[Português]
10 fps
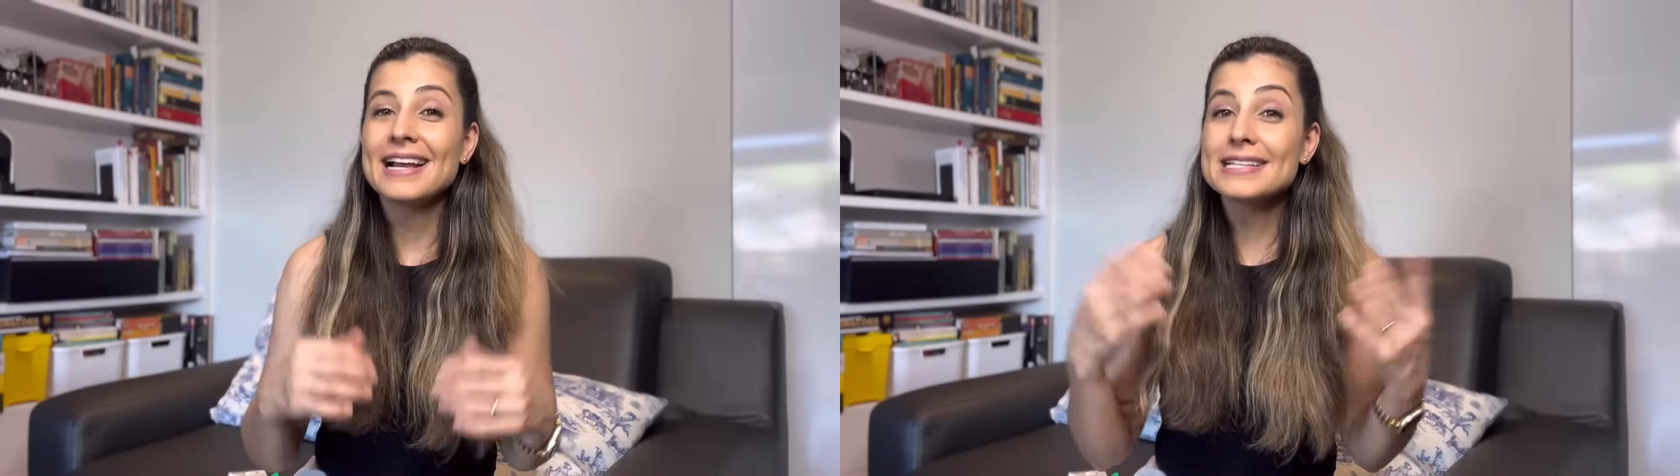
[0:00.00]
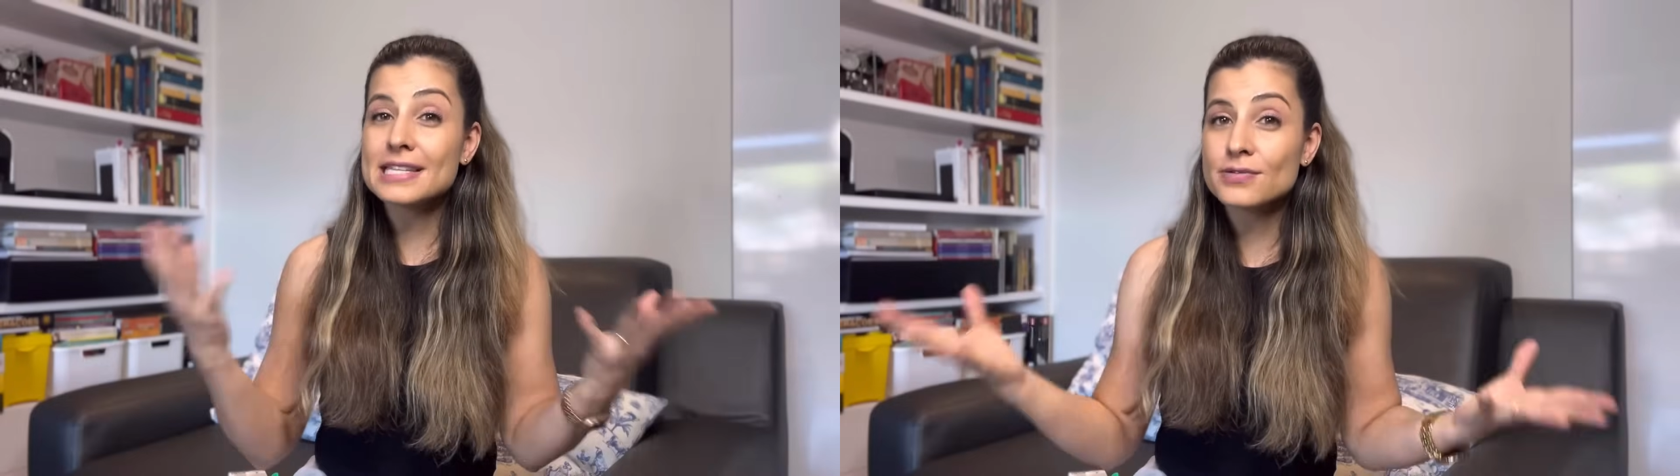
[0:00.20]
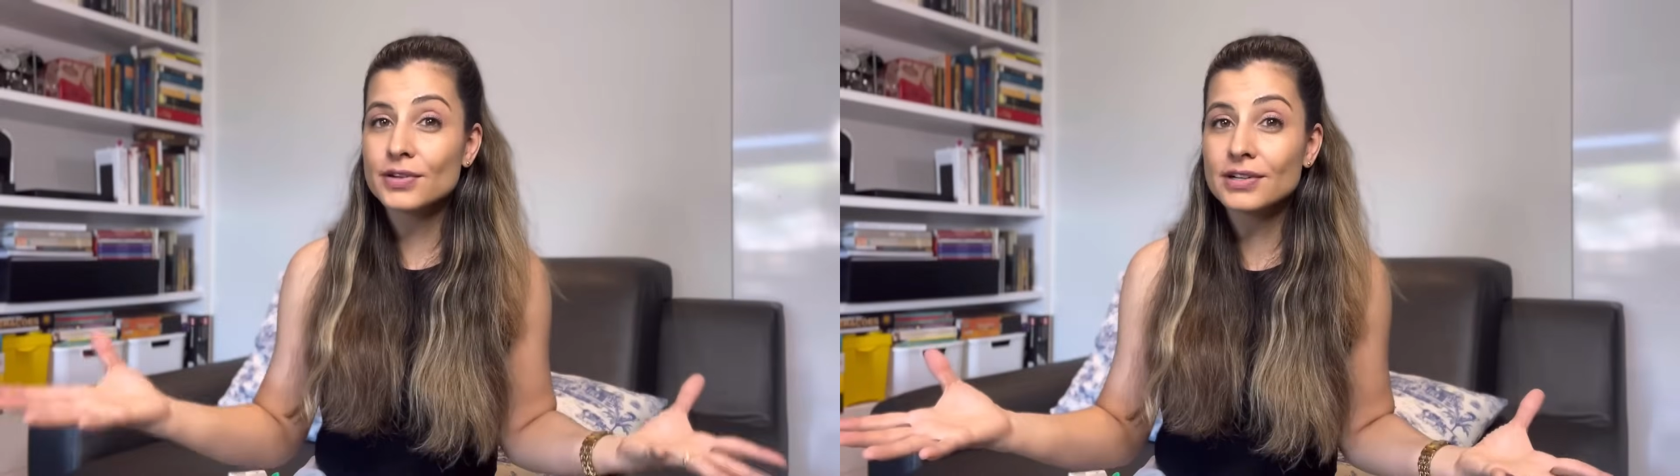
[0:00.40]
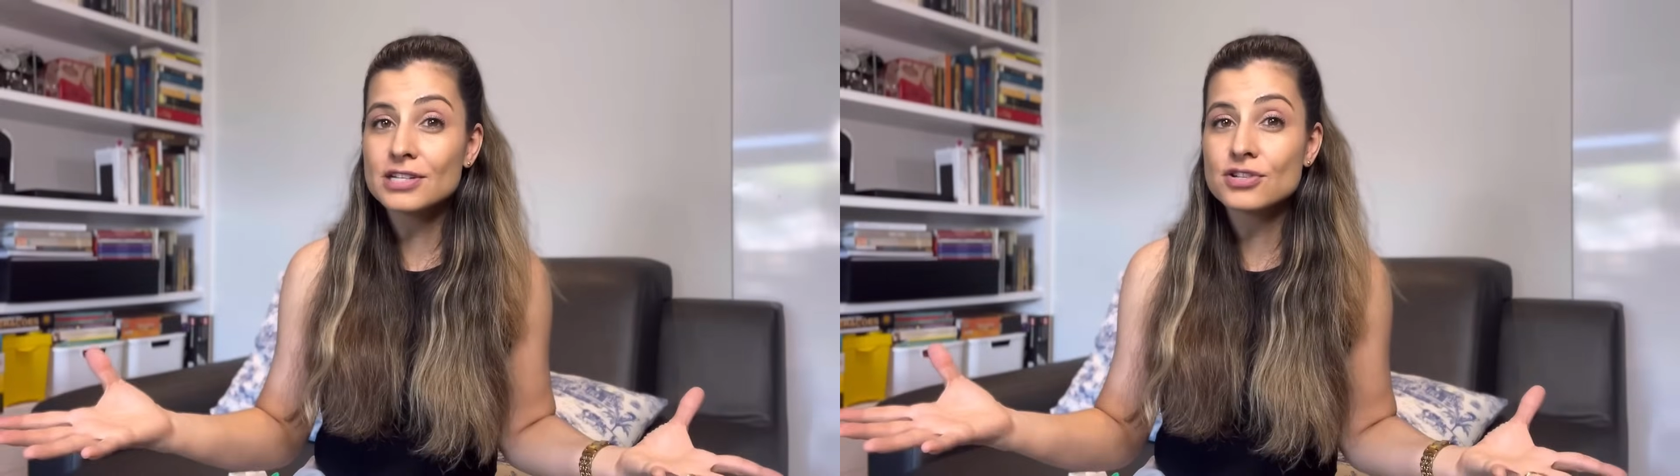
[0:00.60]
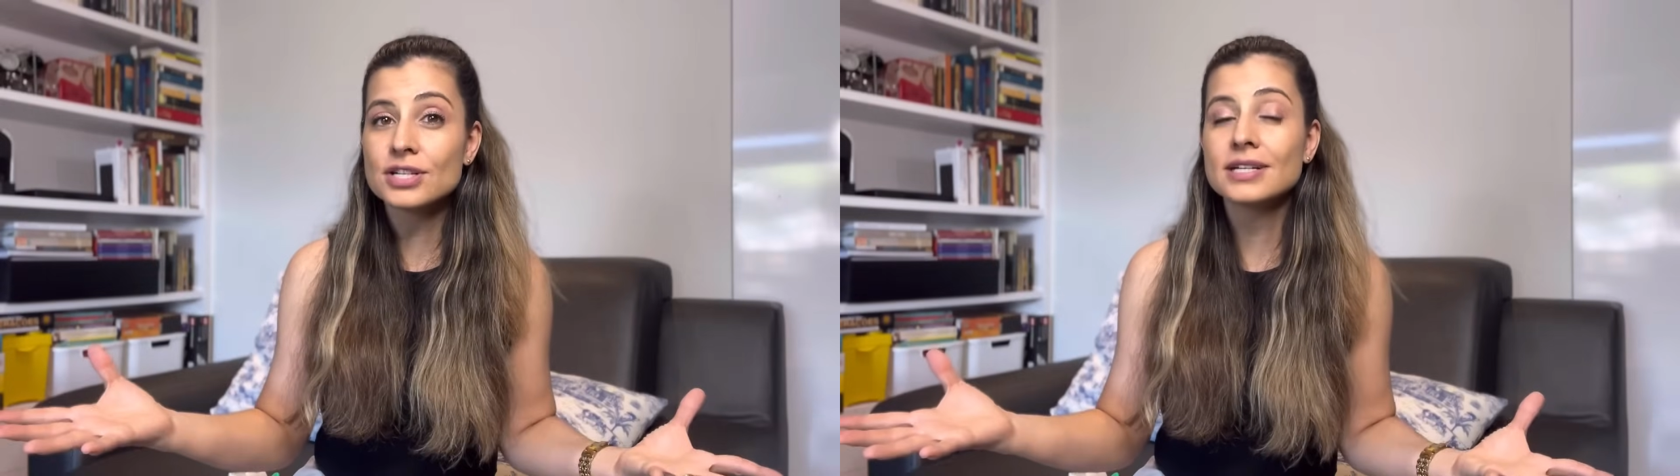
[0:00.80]
Essas foram
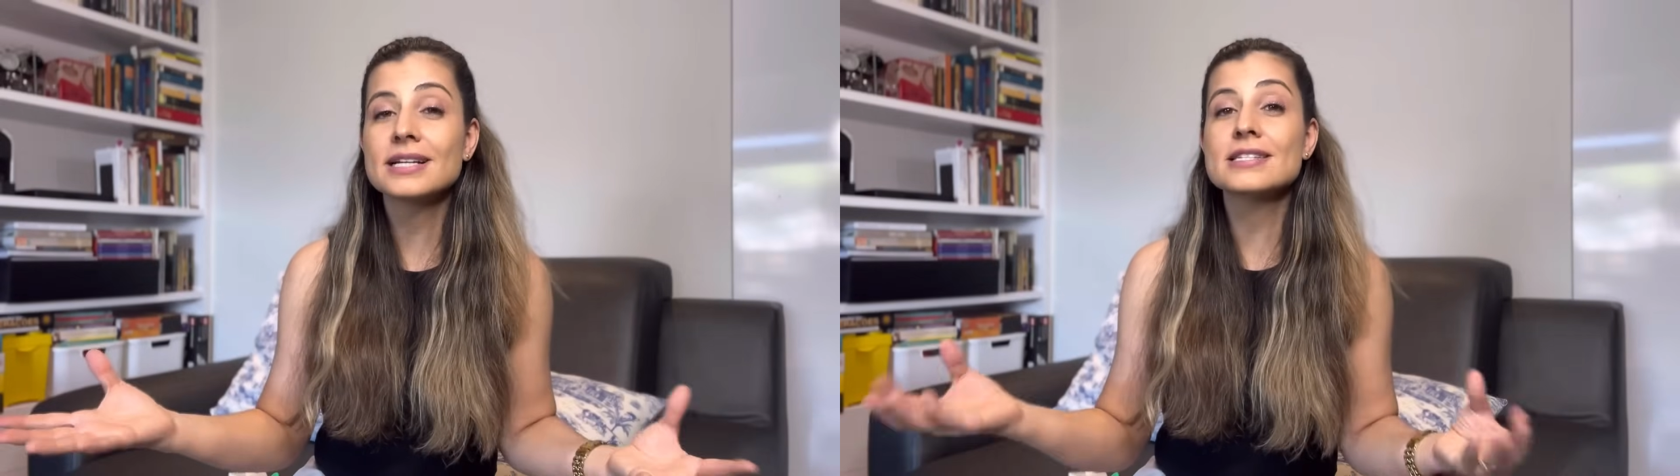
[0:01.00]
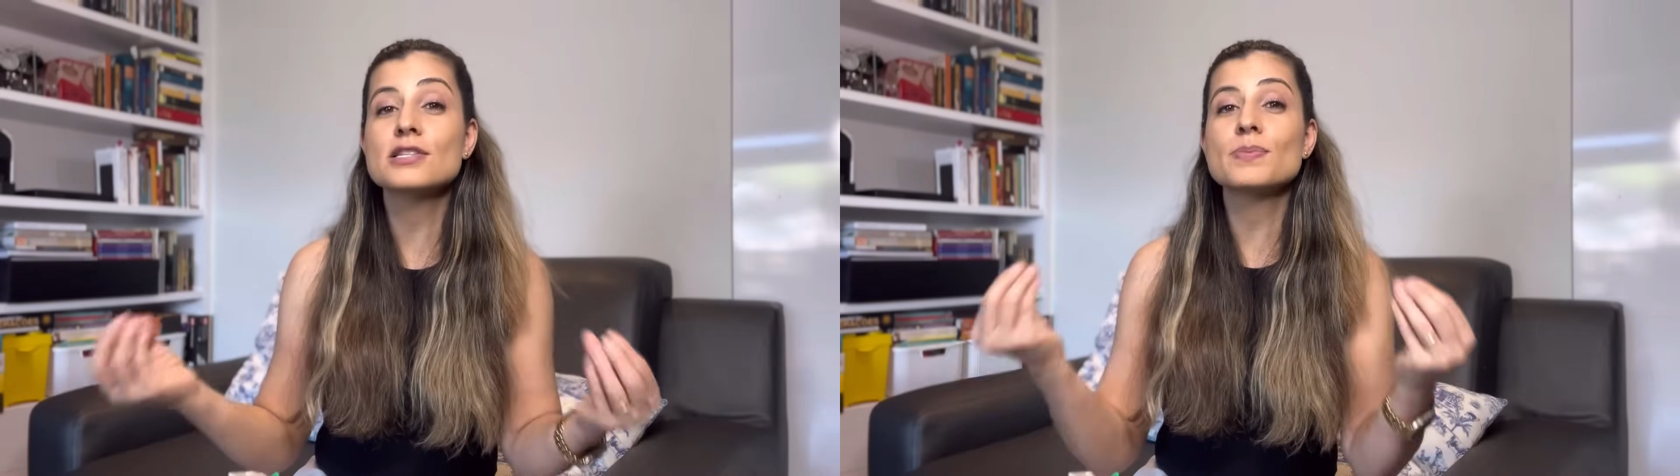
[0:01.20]
as dicas,